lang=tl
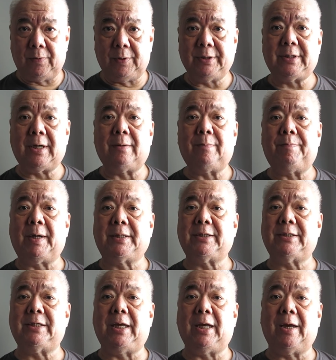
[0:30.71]
o isang
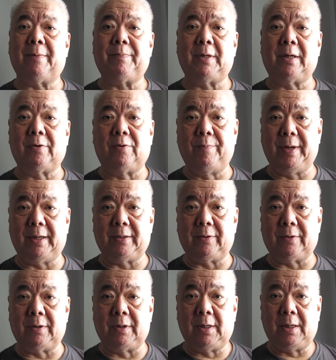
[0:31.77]
pagsisikap ng
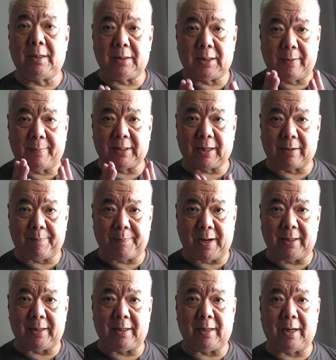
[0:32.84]
gobyerno na
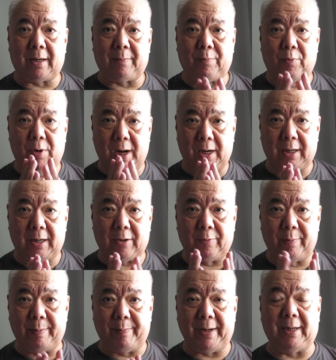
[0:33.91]
matakpan ang bunganga
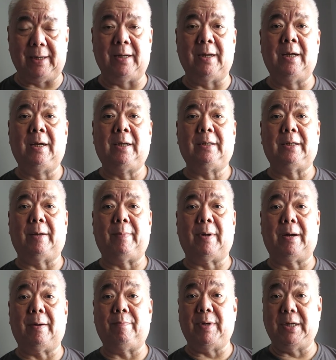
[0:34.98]
o bibig ng
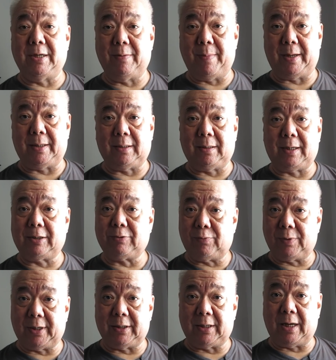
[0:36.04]
mga media men
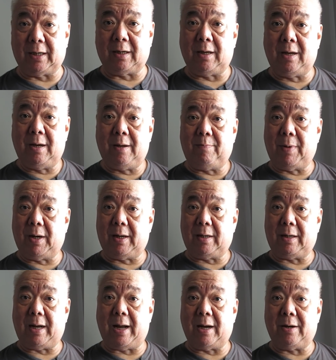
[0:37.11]
katulad ng
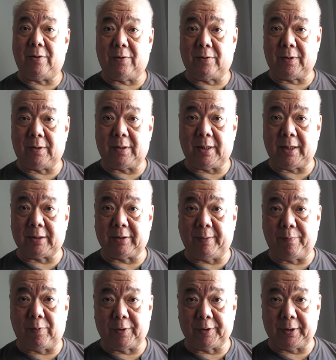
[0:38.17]
mga anchor at
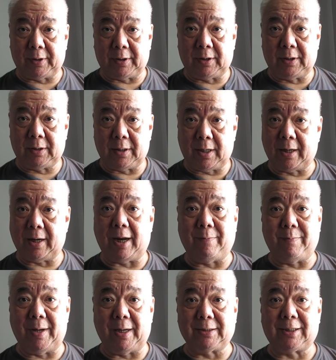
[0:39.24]
reporter ng
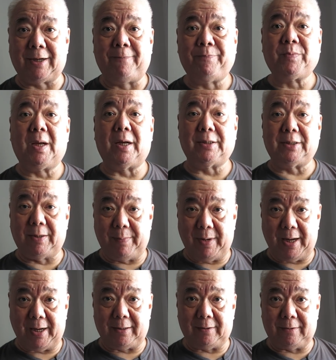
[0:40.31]

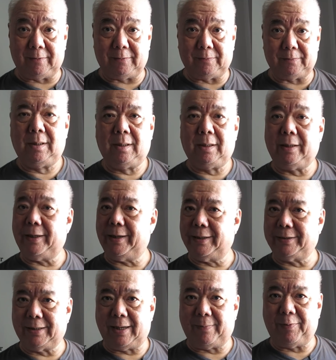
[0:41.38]
ABS-CBN.
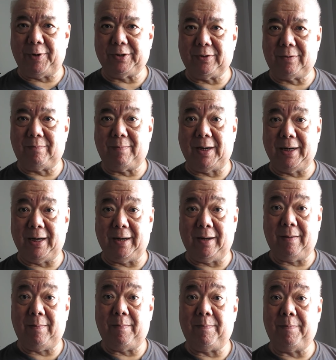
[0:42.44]
Isa po itong
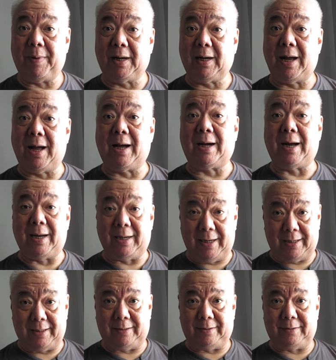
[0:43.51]
maling
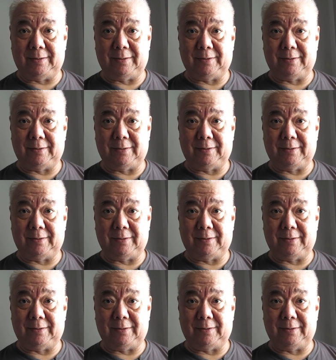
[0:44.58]
pag-aakala.